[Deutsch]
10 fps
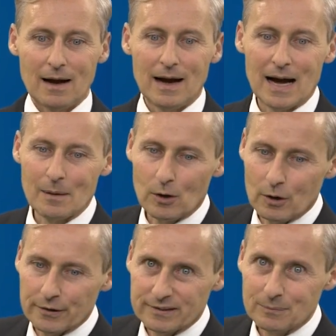Aber
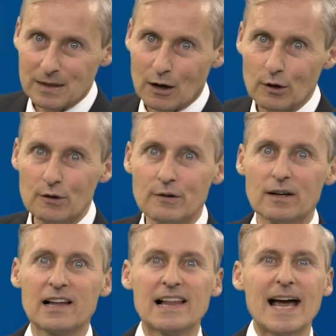es gibt auch
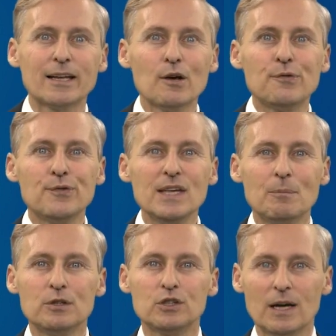kleinere
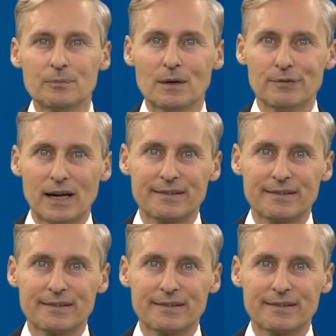Firmen, die haben dann vielleicht